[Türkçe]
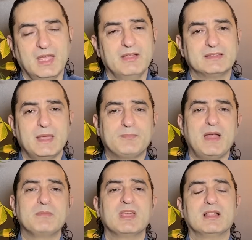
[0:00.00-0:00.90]
Evet
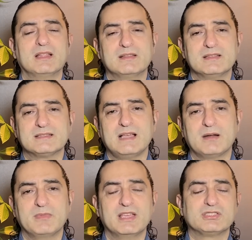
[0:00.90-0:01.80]
deprem yaralarını
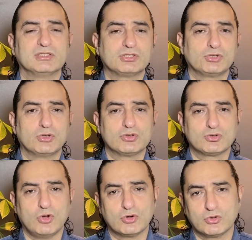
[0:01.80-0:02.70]
sarmaya çalışıyoruz.
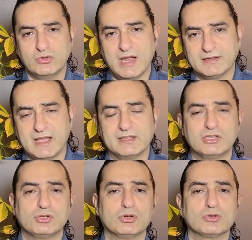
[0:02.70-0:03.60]
Zor günlerden
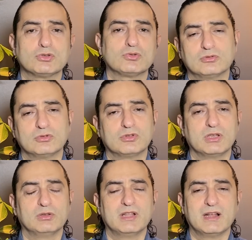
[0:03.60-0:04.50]
geçiyoruz
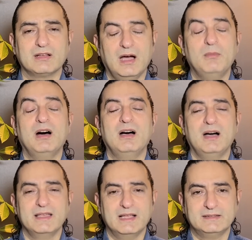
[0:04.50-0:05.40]
Türkiye olarak ama
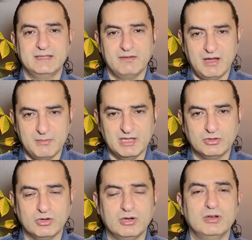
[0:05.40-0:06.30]
hayat devam
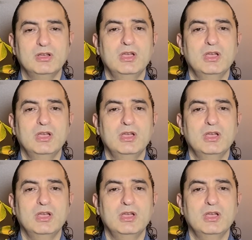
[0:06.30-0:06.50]
ediyor.